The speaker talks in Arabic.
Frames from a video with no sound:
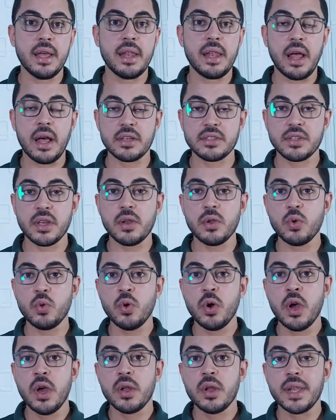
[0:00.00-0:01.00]
اللي حصل
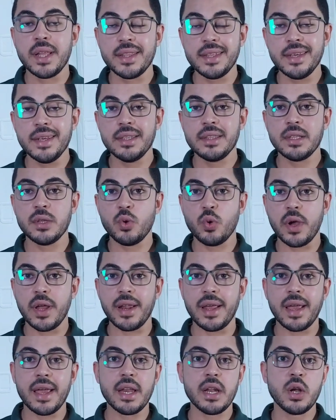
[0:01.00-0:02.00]
له نتيجه انه كان
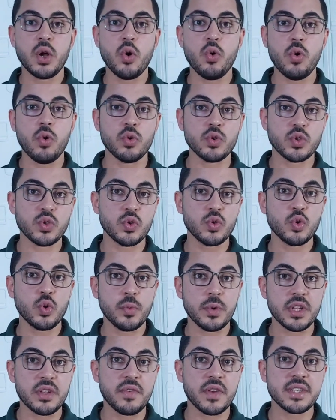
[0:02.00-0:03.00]
خارج هو واسرته
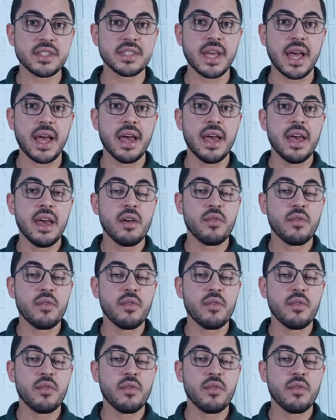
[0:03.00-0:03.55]
بيتفسح